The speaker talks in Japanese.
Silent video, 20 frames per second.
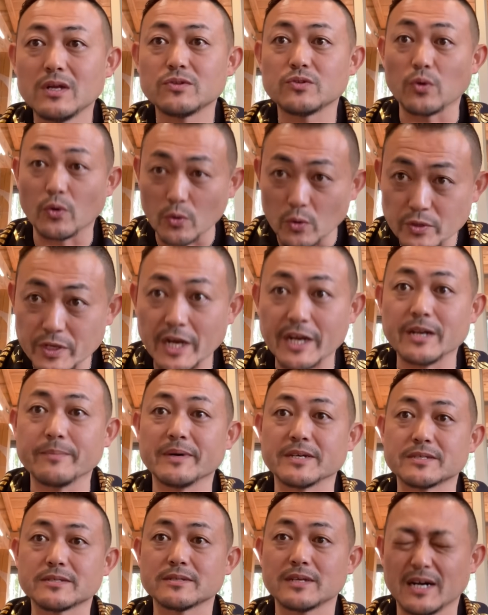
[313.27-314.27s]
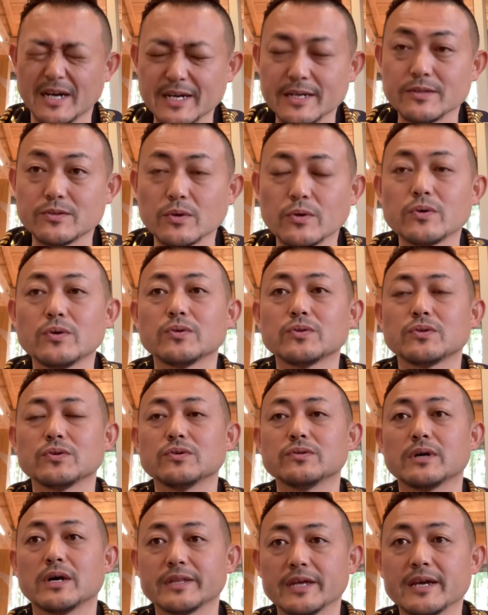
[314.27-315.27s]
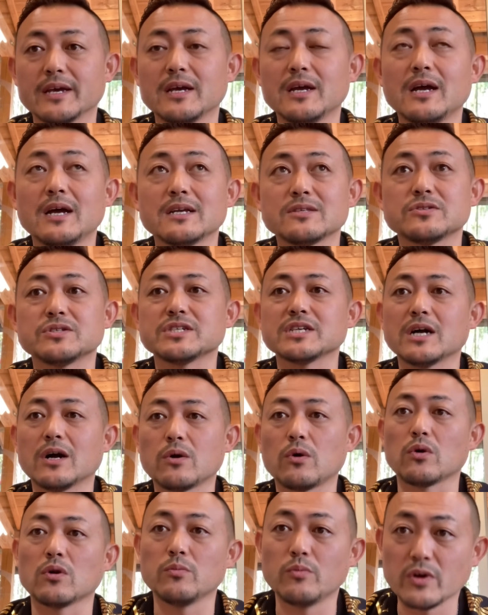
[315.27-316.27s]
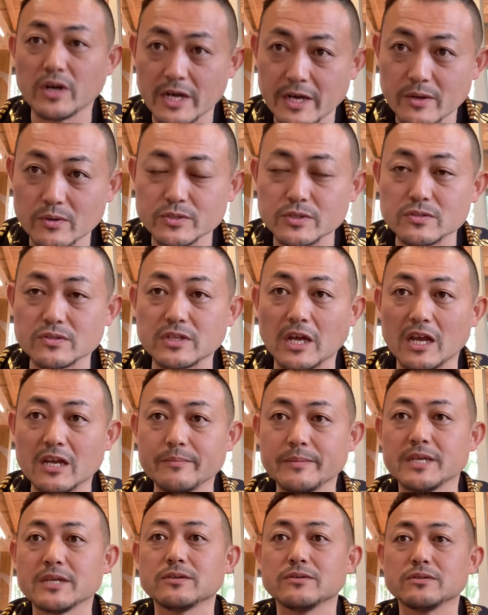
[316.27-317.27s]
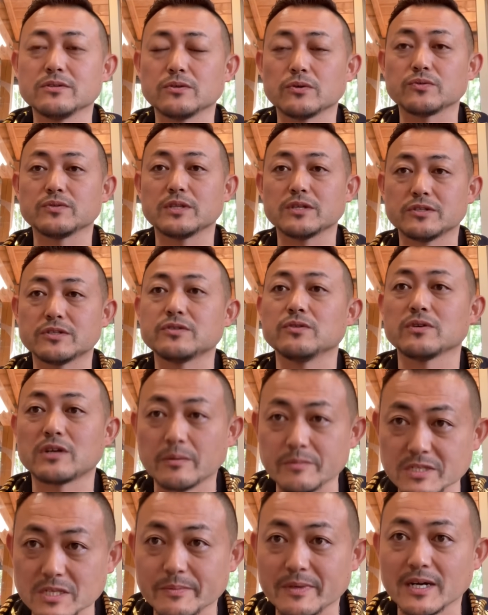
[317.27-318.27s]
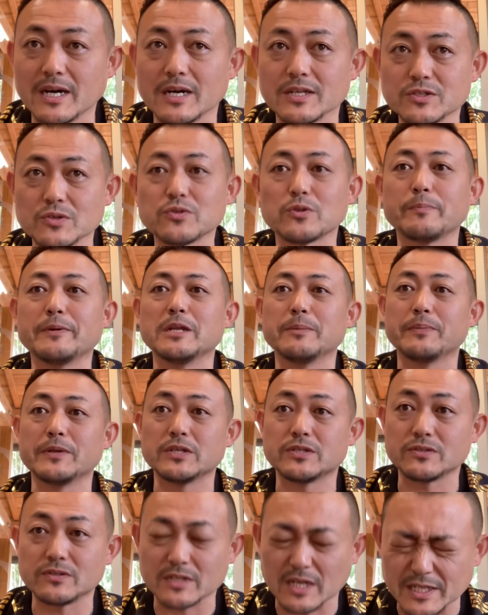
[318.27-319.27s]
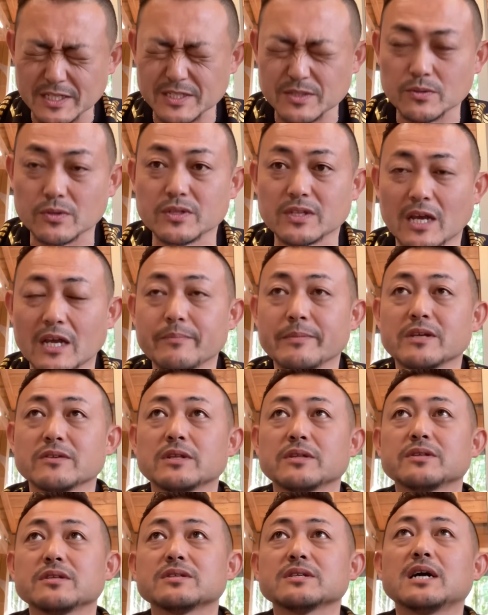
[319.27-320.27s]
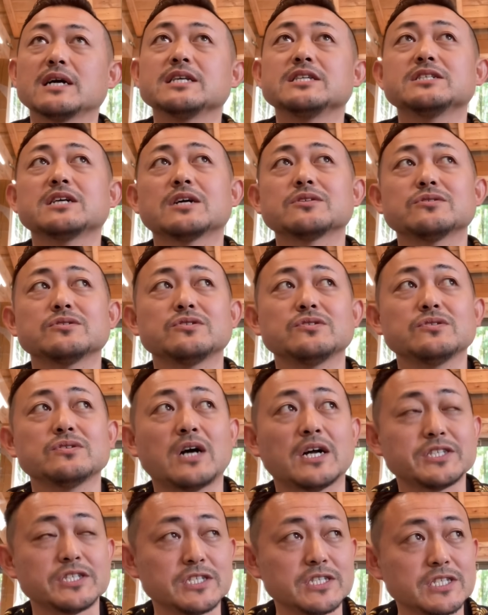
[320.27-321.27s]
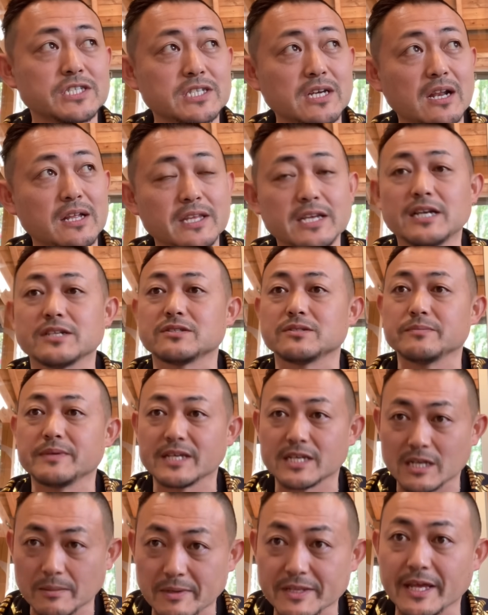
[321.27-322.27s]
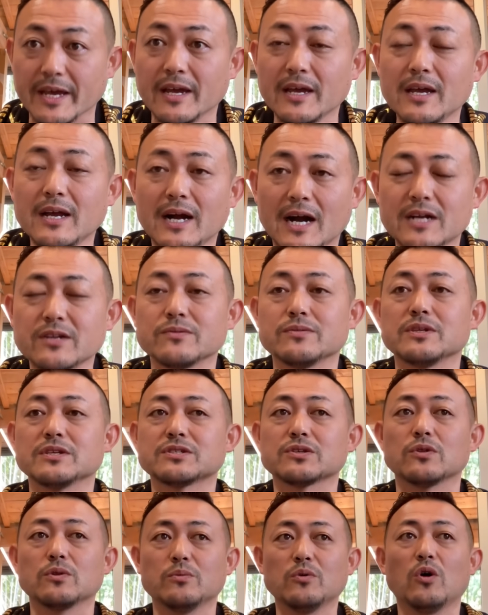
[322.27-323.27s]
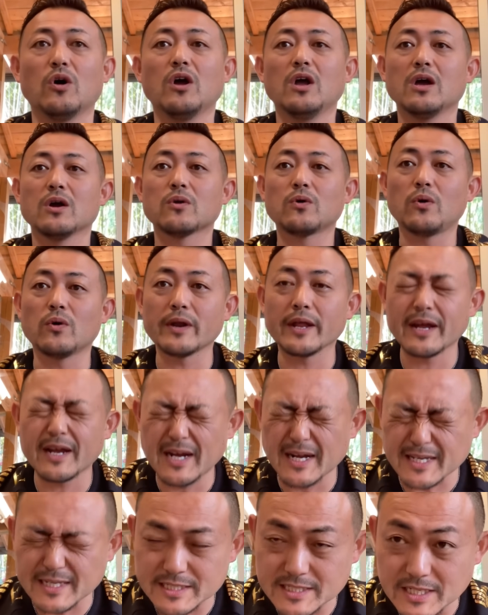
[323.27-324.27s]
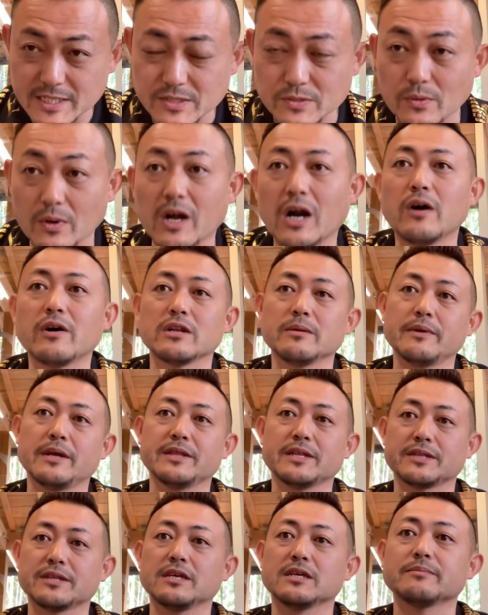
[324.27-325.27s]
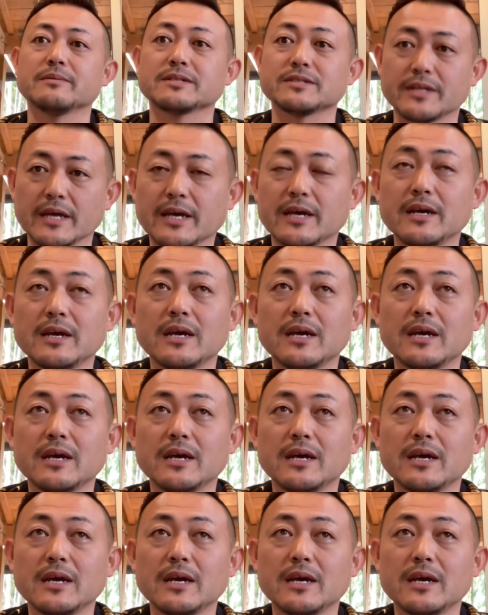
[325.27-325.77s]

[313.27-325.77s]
土曜に入ります。はい、土曜というのはね、土が衣替えをするタイミングっていうことで土の神様がちょっとピリピリする感じのタイミングなんですが1月18日から2月3日まであるんですけどもこれが季節の変わり目になっていきますね